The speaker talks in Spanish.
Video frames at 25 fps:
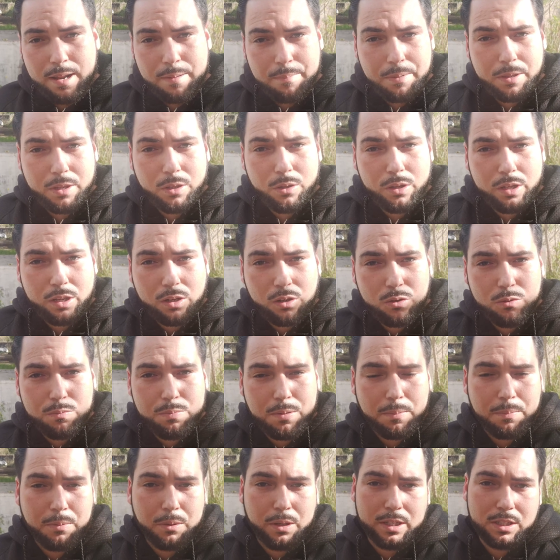le pido
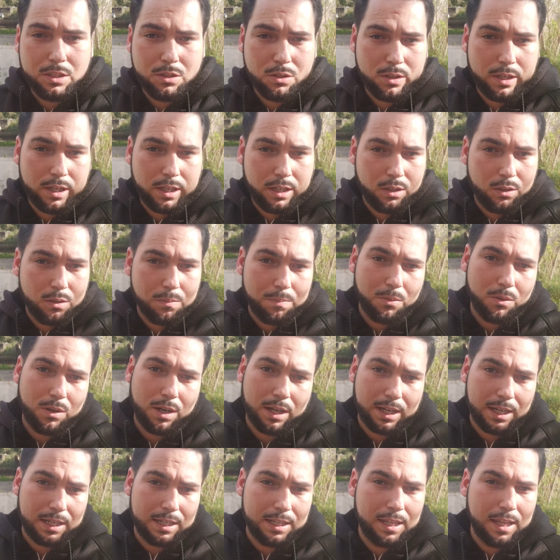disculpas por el sonido, por
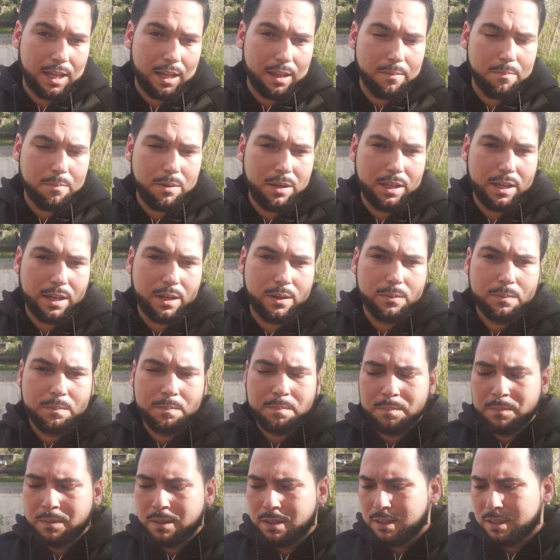la calidad del
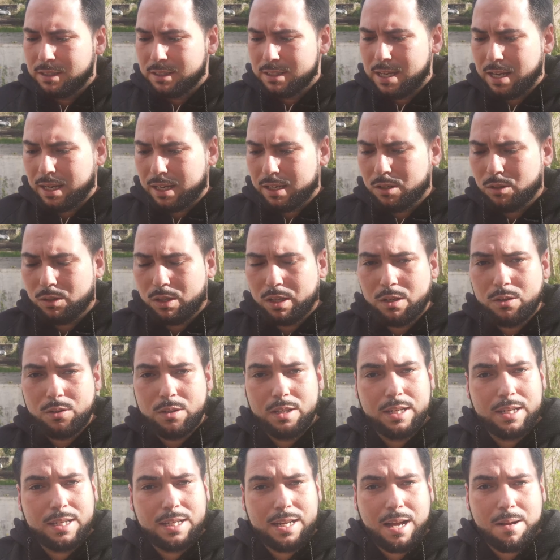video, ya que no tengo
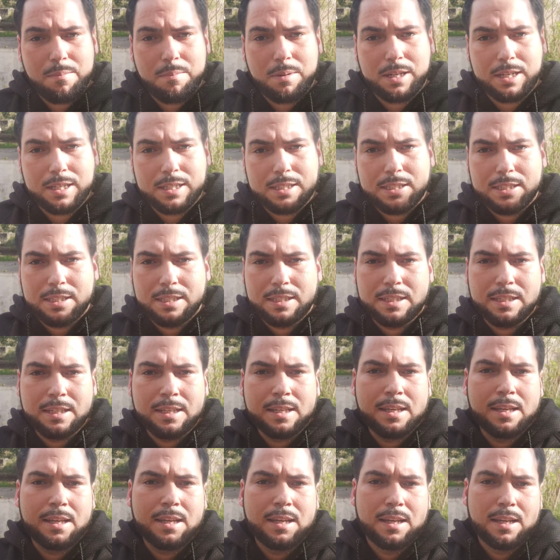ni cámaras
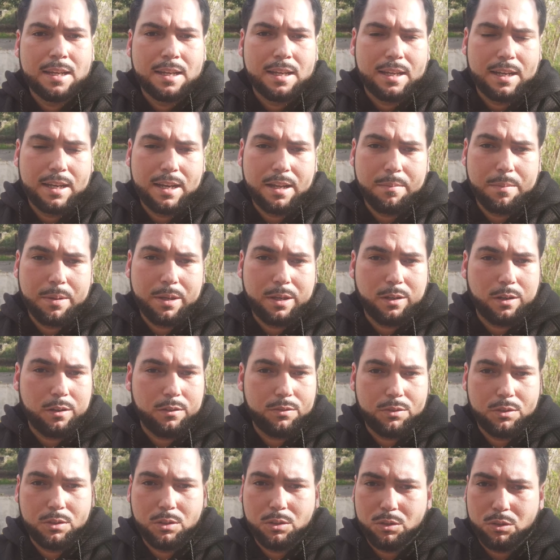ni
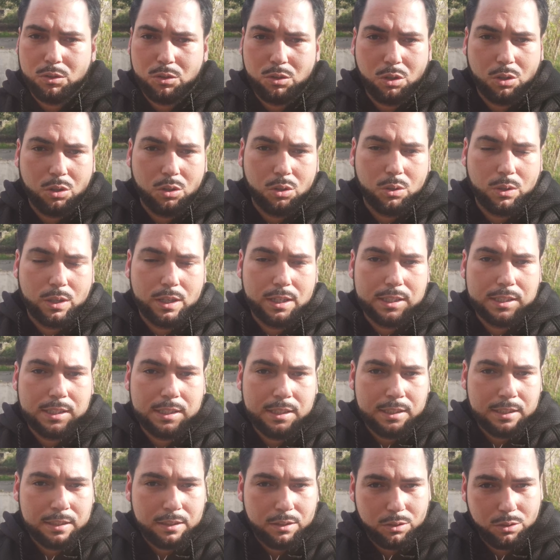micrófono, todo
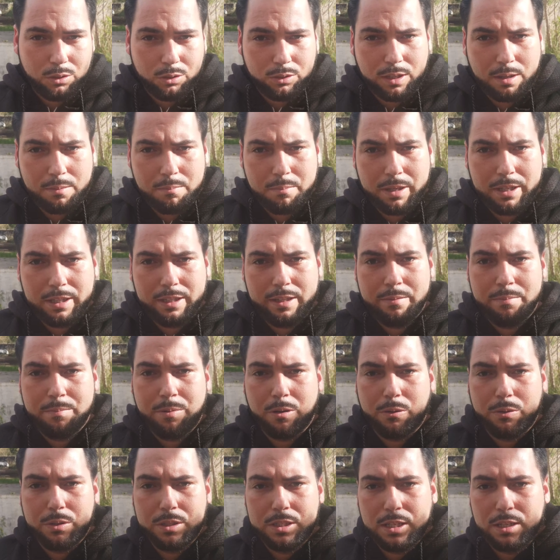es totalmente
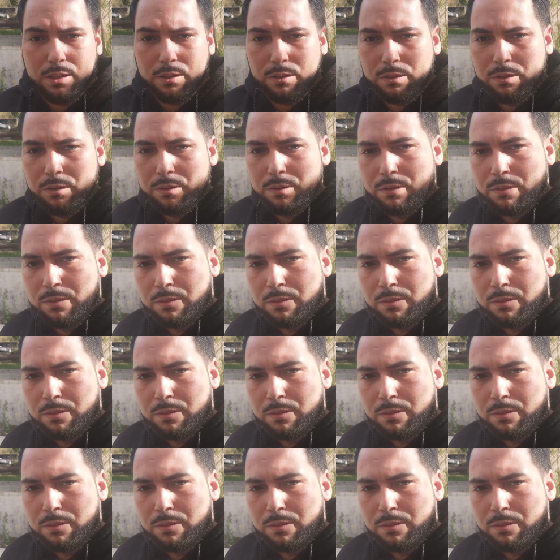improvisado.